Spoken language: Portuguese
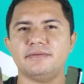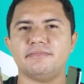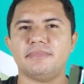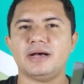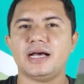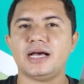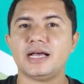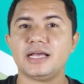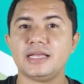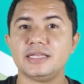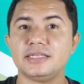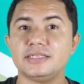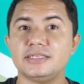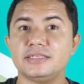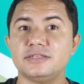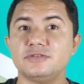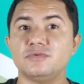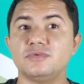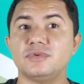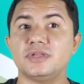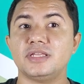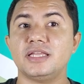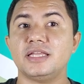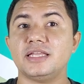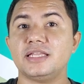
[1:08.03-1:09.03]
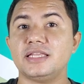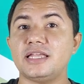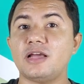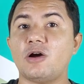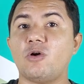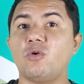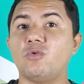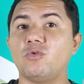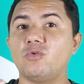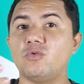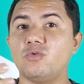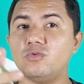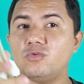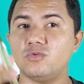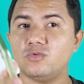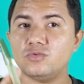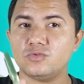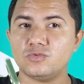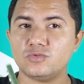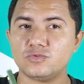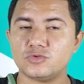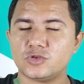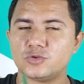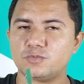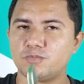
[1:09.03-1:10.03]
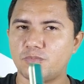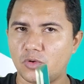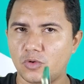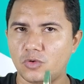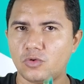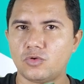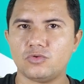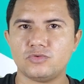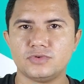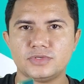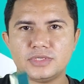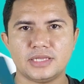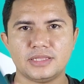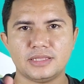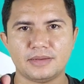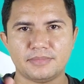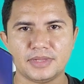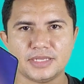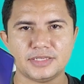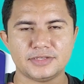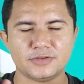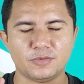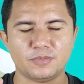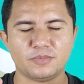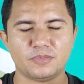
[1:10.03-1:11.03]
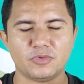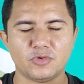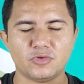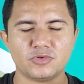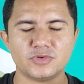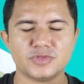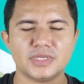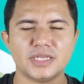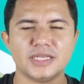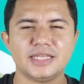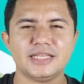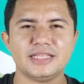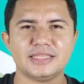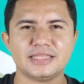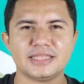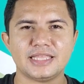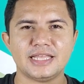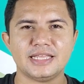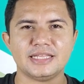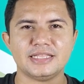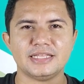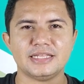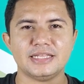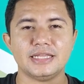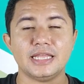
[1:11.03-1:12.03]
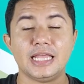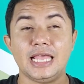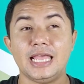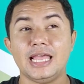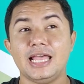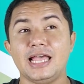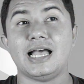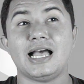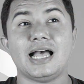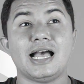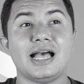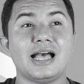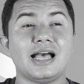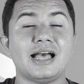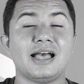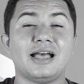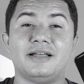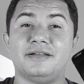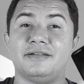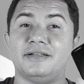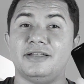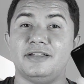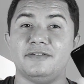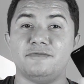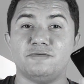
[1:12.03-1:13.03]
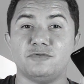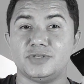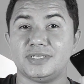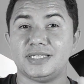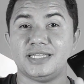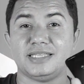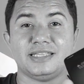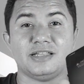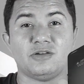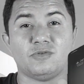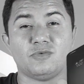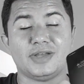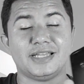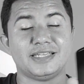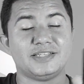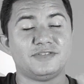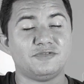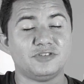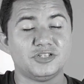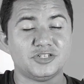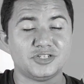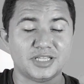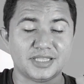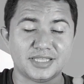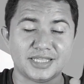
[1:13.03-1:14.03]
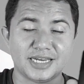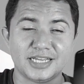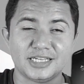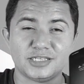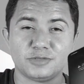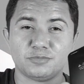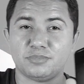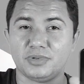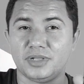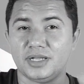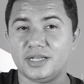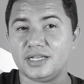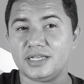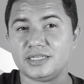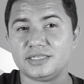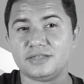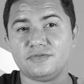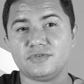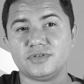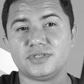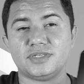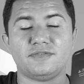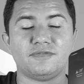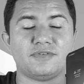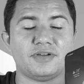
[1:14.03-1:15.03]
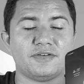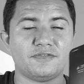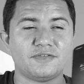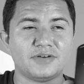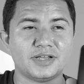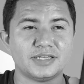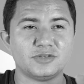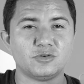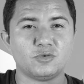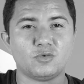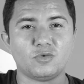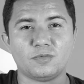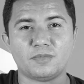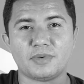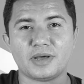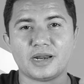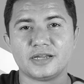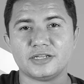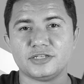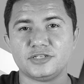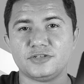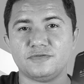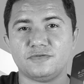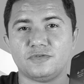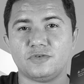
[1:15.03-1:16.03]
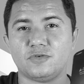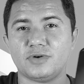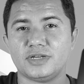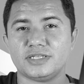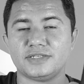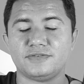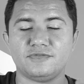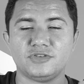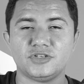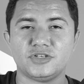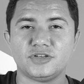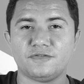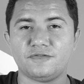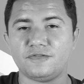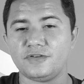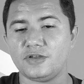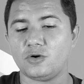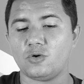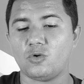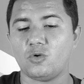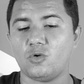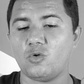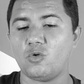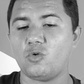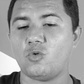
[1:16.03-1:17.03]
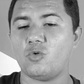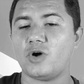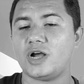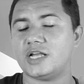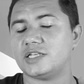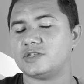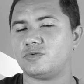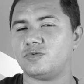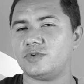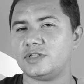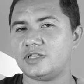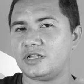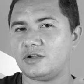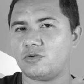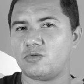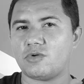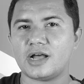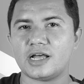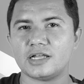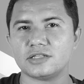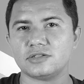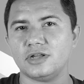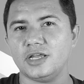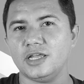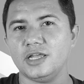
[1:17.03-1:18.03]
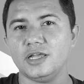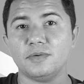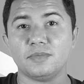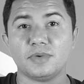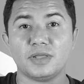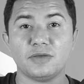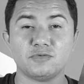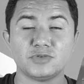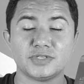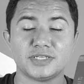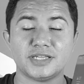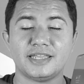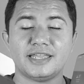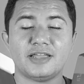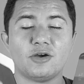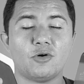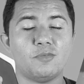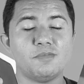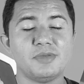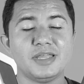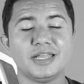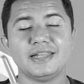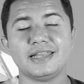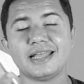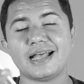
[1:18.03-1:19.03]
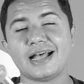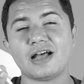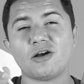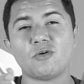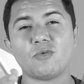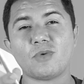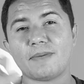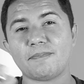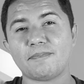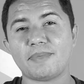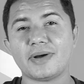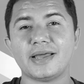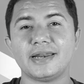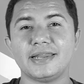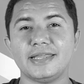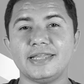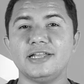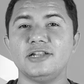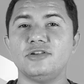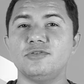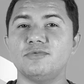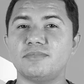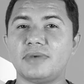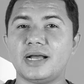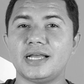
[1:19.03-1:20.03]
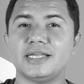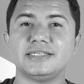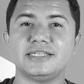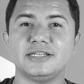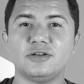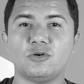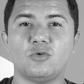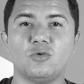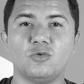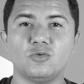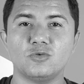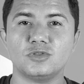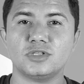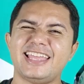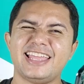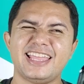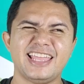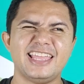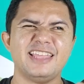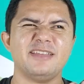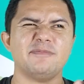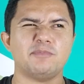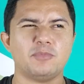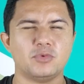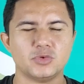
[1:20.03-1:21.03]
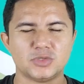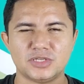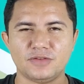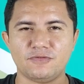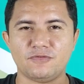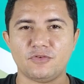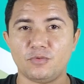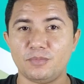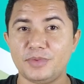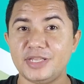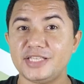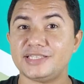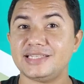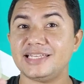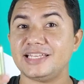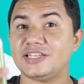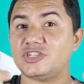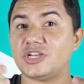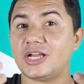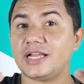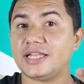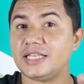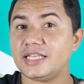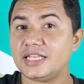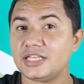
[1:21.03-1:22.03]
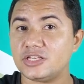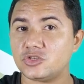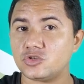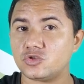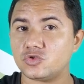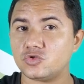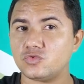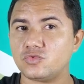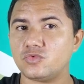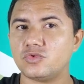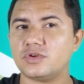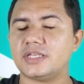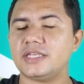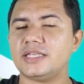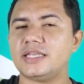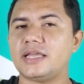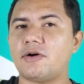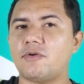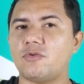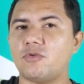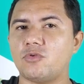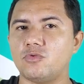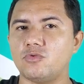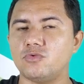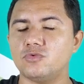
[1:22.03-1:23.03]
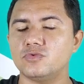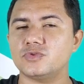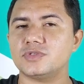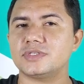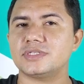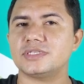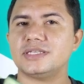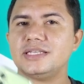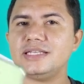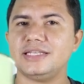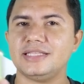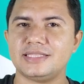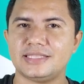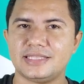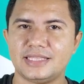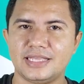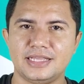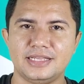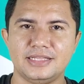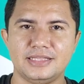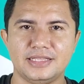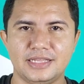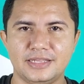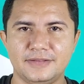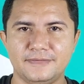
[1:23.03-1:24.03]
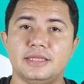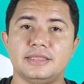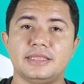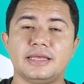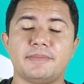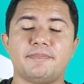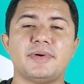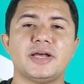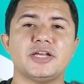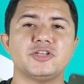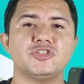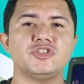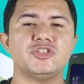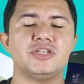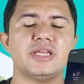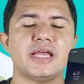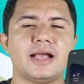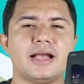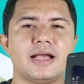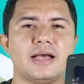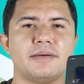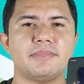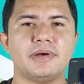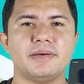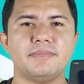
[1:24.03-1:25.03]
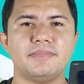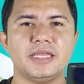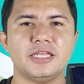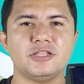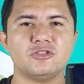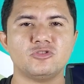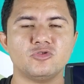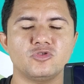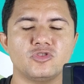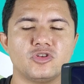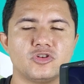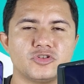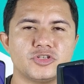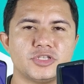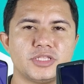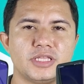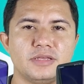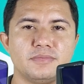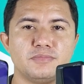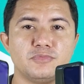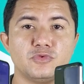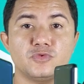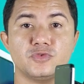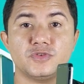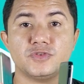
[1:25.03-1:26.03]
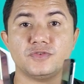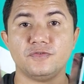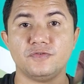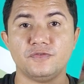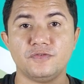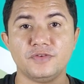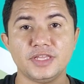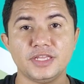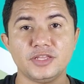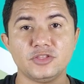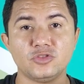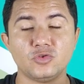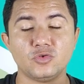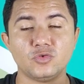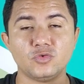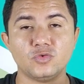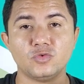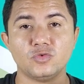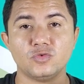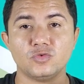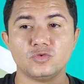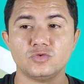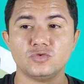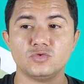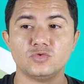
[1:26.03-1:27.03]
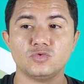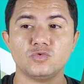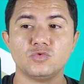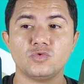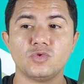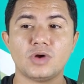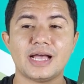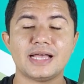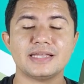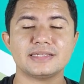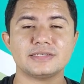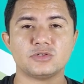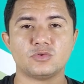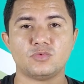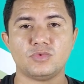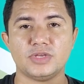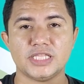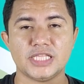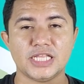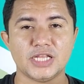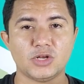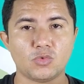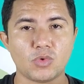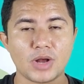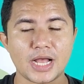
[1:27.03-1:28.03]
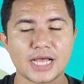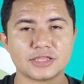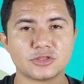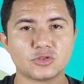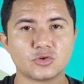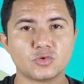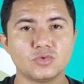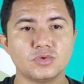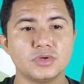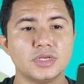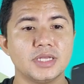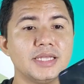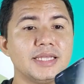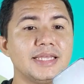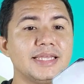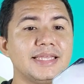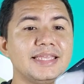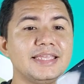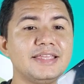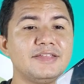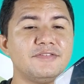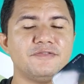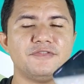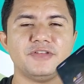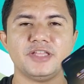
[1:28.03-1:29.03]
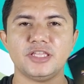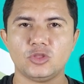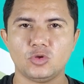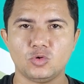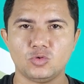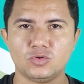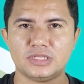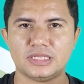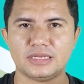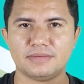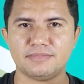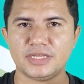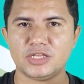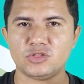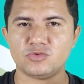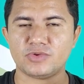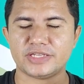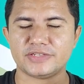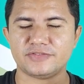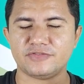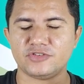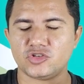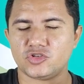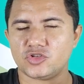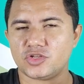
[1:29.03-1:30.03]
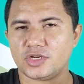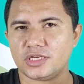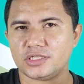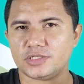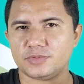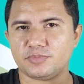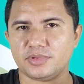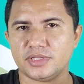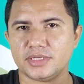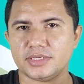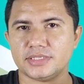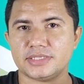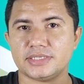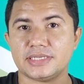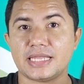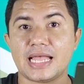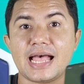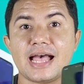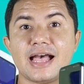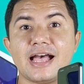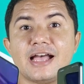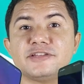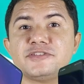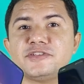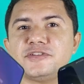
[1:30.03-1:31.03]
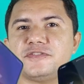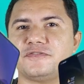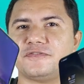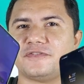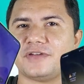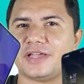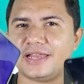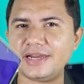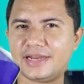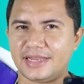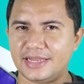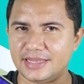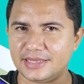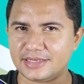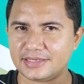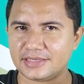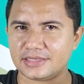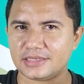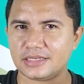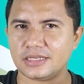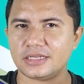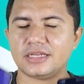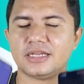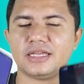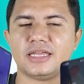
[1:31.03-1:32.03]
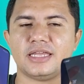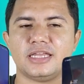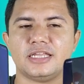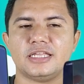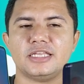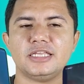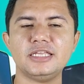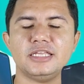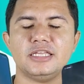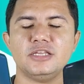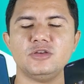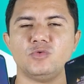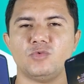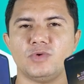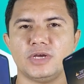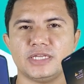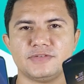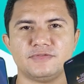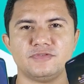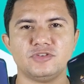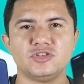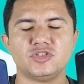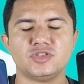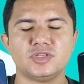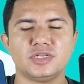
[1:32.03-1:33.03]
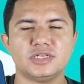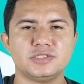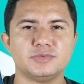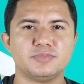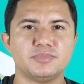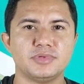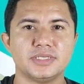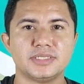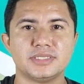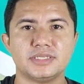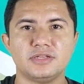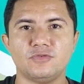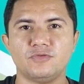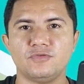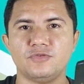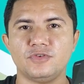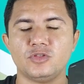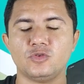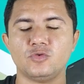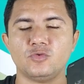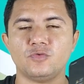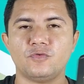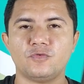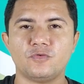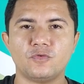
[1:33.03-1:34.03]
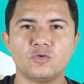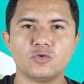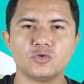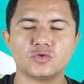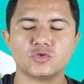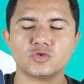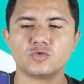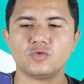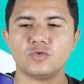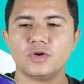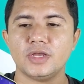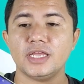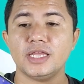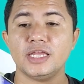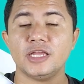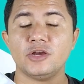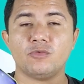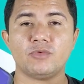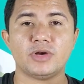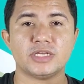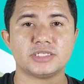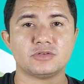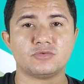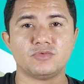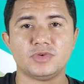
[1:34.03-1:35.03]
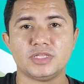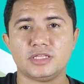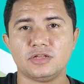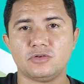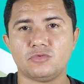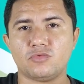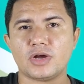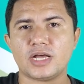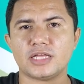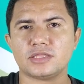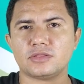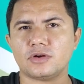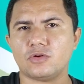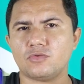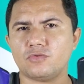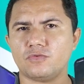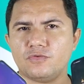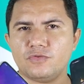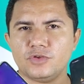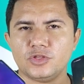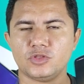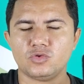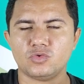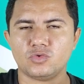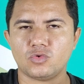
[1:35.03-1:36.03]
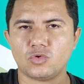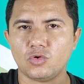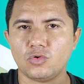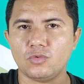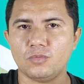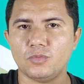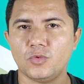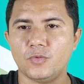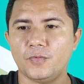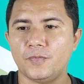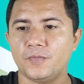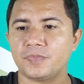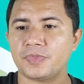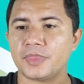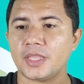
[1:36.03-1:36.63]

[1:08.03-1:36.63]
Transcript: Mas o que que alguns poucos, ainda bem que são poucos, entendem? Ah, você tem um S23 Plus e você vai fazer o comparativo com o S20 FE ou o A54, porque você quer humilhar o aparelho mais em conta. É, possivelmente seja isso que alguns entendem. Na parte de acabamento, nós temos vidro no A54 e vidro também no S23 Plus. A diferença é que o S23 Plus tem um vidro fosco, o A54 é um vidro comum.